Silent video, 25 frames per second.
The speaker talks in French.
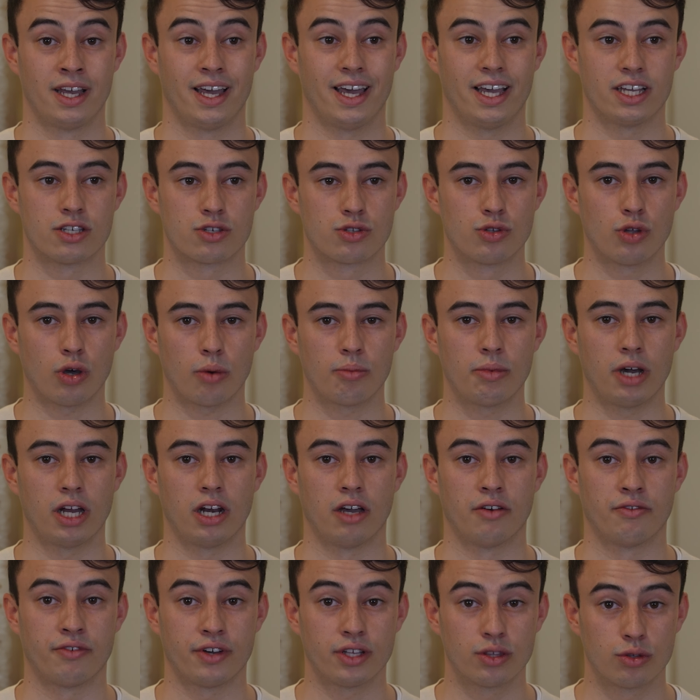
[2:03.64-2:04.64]
Est-ce
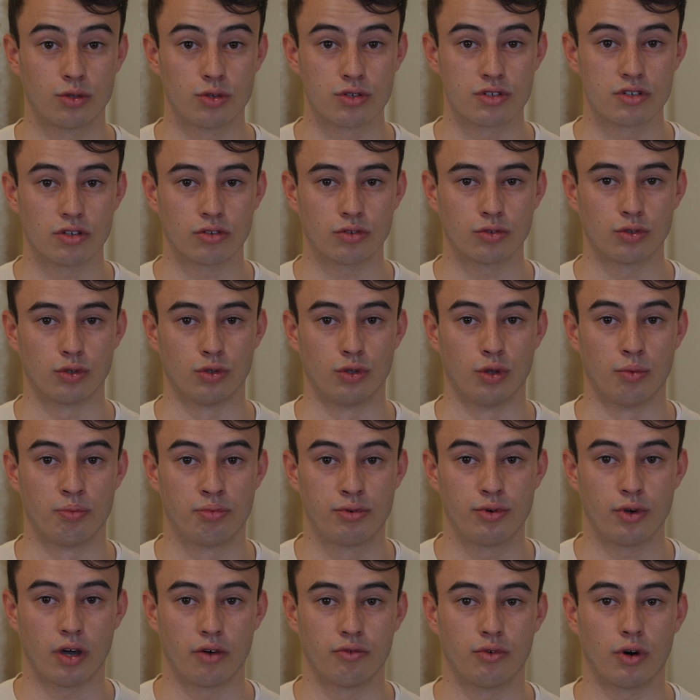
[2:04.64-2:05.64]
normal à 22 ans de ne
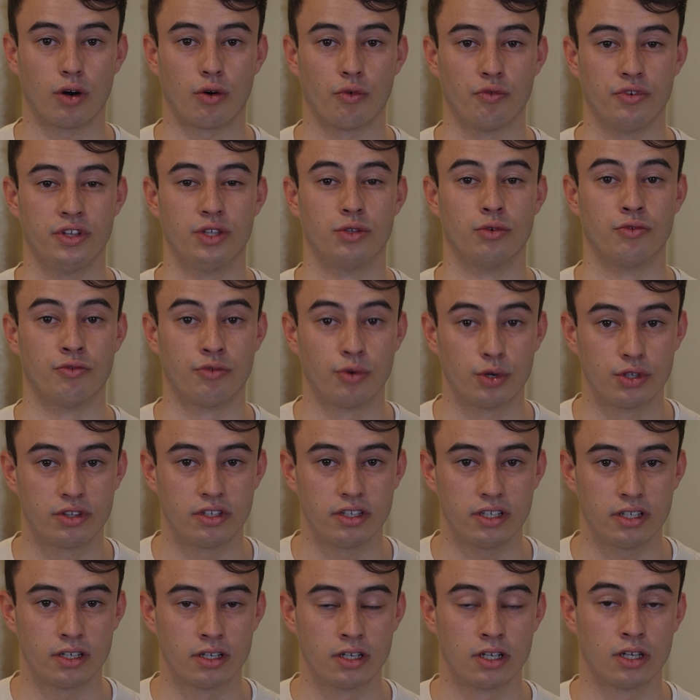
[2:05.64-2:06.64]
plus avoir envie de
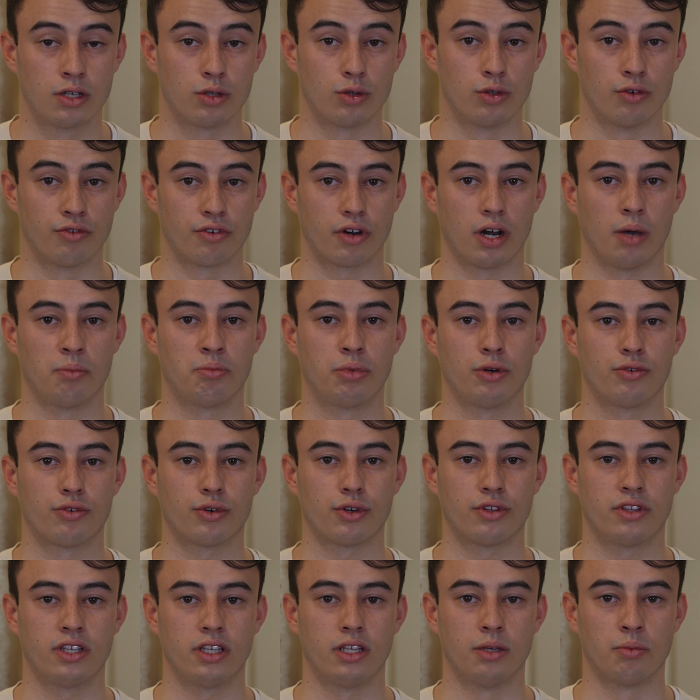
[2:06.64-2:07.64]
voter devant la
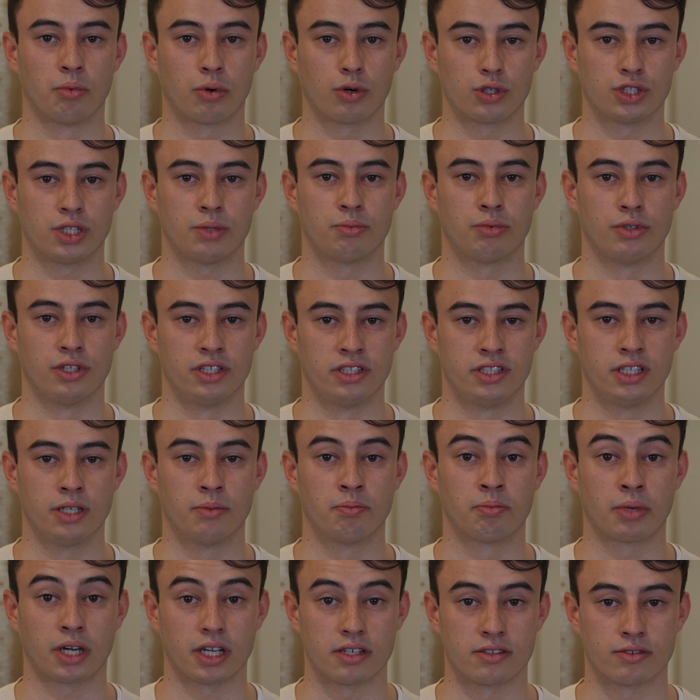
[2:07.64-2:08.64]
pauvreté des projets
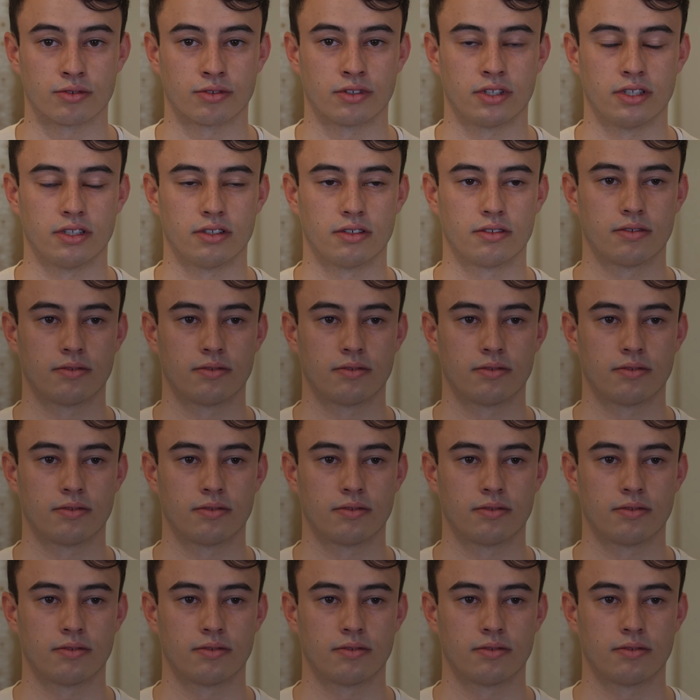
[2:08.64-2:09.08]
politiques présentés